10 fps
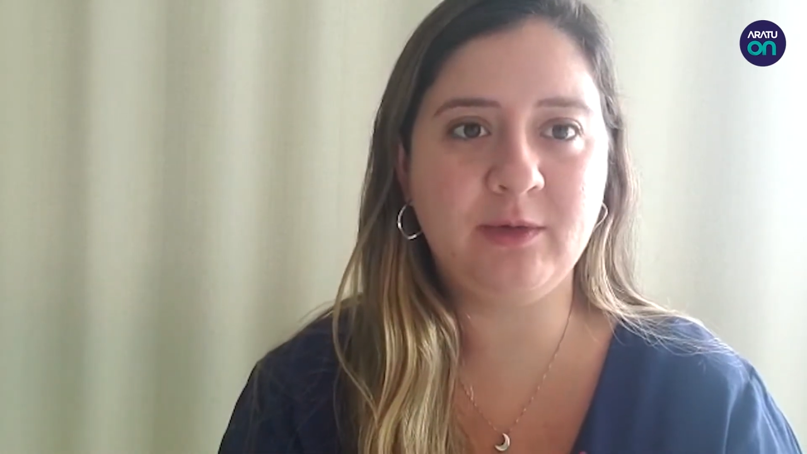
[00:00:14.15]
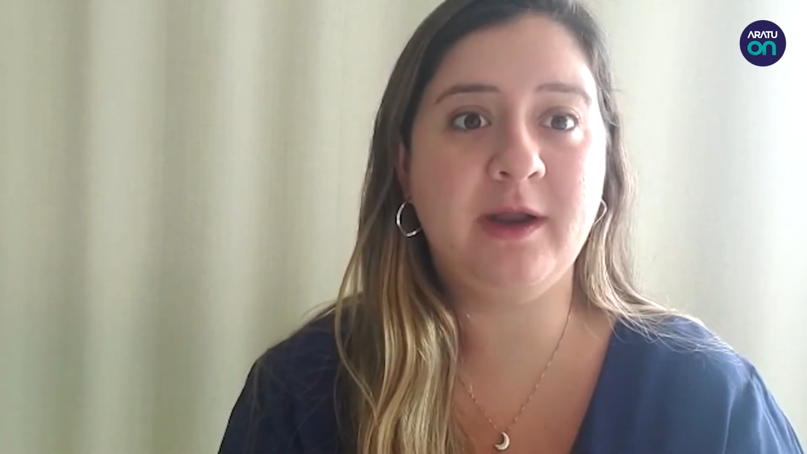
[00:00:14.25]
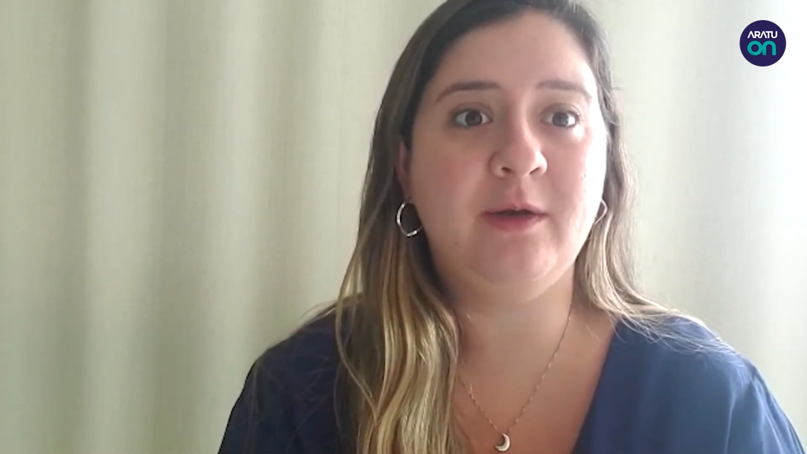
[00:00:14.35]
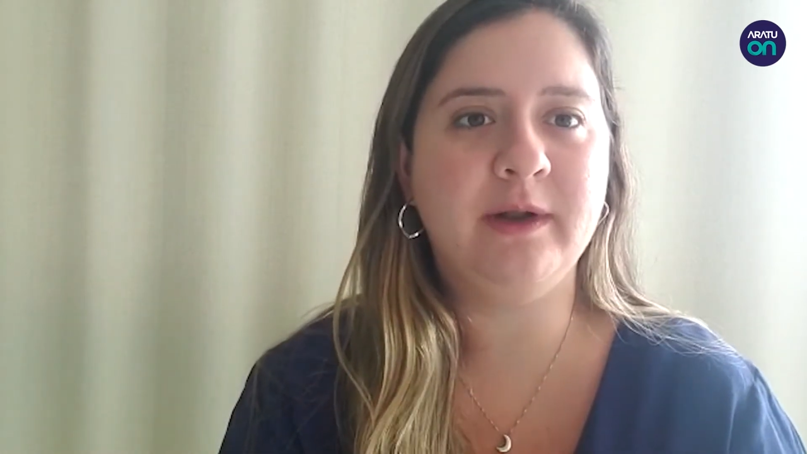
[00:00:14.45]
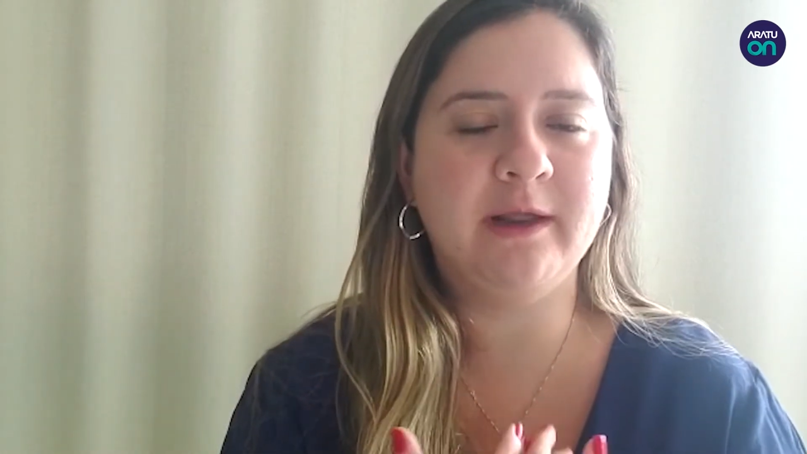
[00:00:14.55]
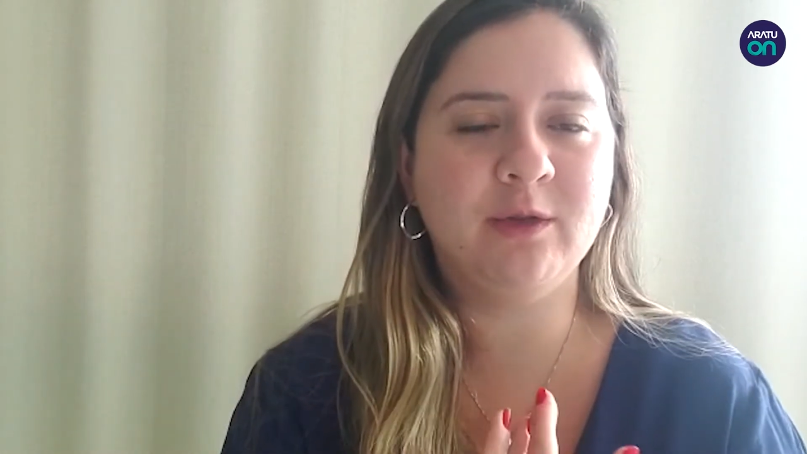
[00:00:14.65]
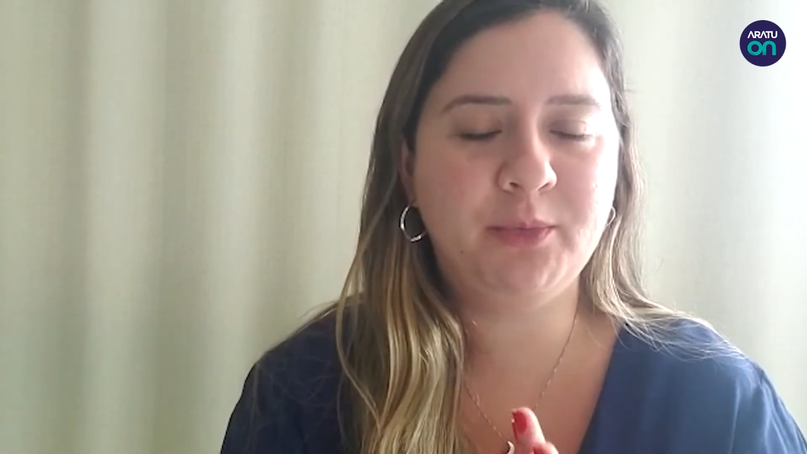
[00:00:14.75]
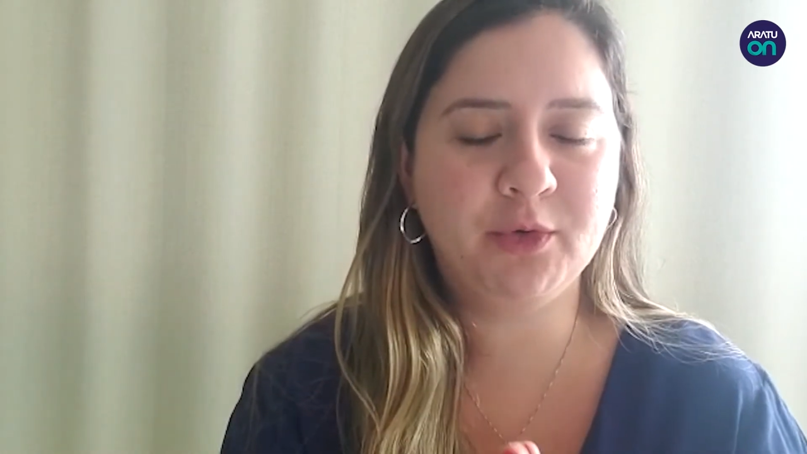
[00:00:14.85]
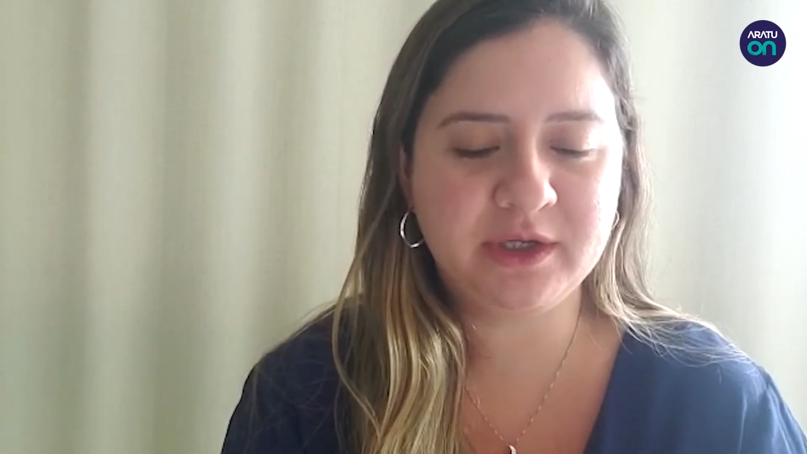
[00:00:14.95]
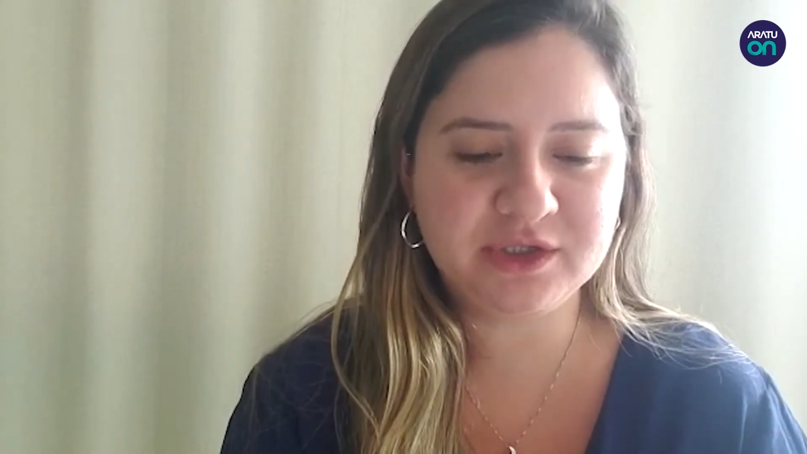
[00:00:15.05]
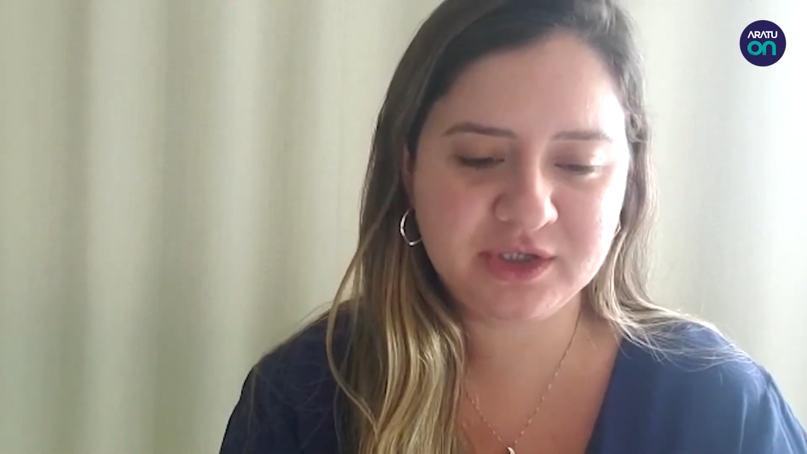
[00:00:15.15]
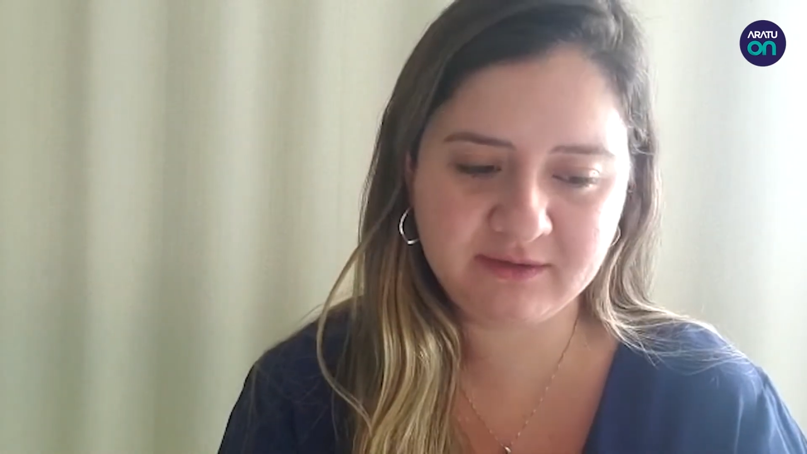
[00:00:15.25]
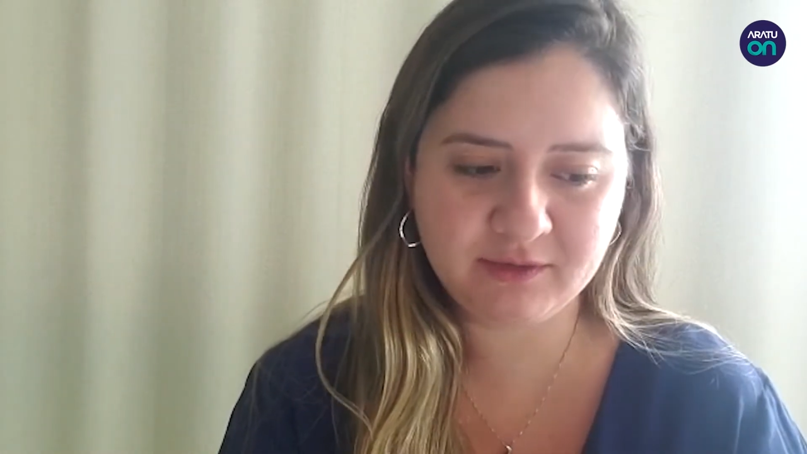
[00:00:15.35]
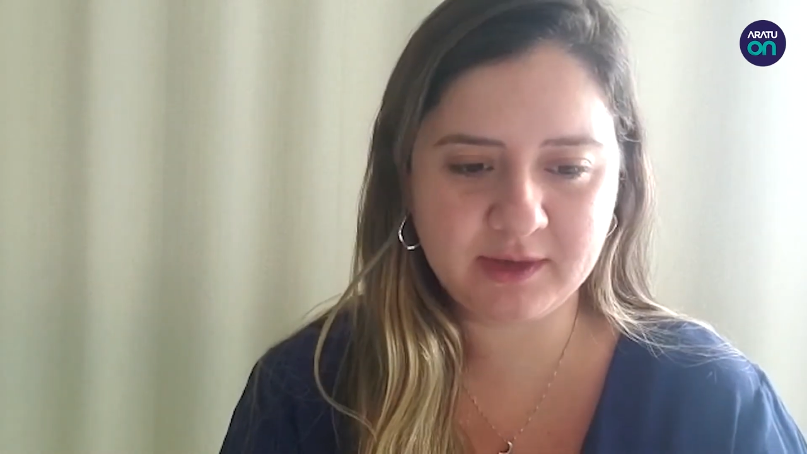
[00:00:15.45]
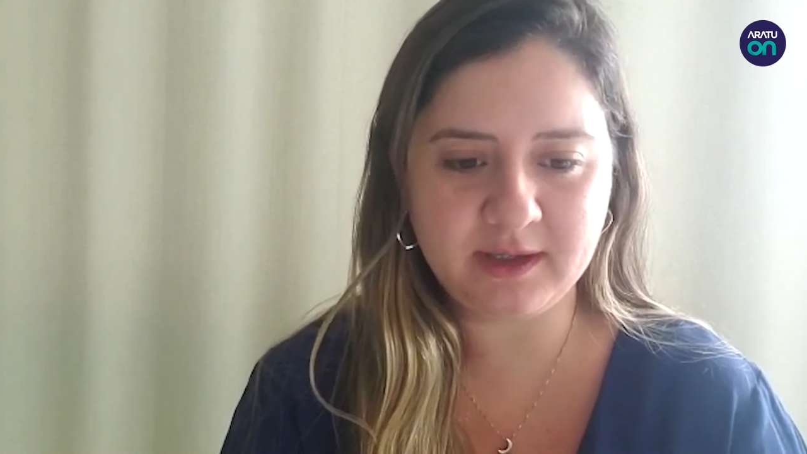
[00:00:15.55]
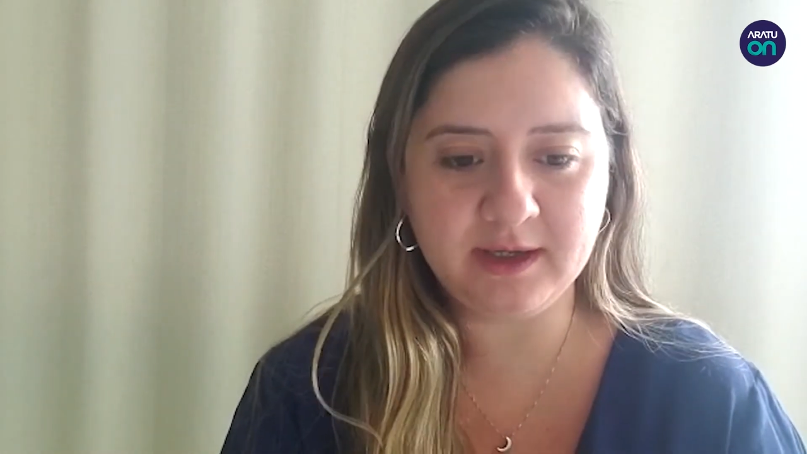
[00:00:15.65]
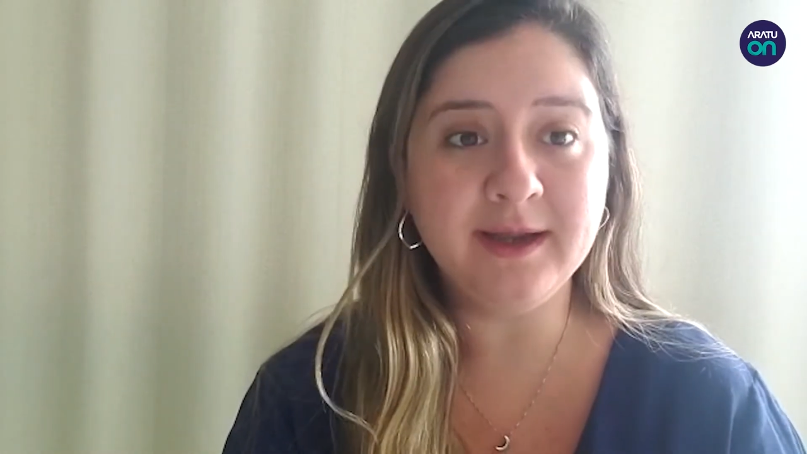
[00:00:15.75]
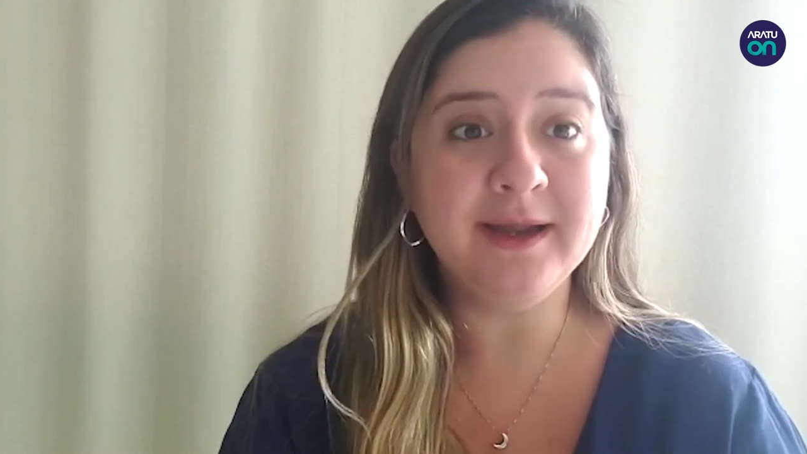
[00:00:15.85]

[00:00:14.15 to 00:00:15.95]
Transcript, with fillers: eu quero, no caso, proteger você.